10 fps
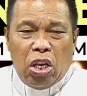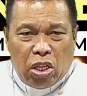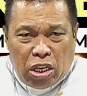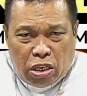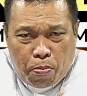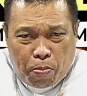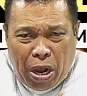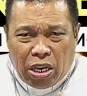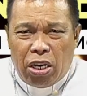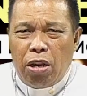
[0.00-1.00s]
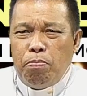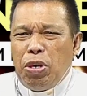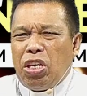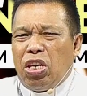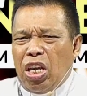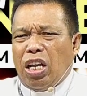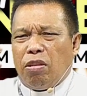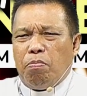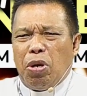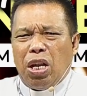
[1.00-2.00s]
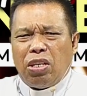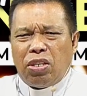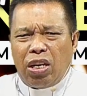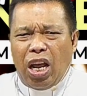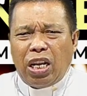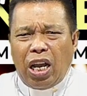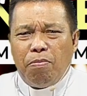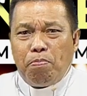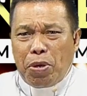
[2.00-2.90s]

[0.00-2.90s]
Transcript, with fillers: kita semakin lebih giat melaksanakan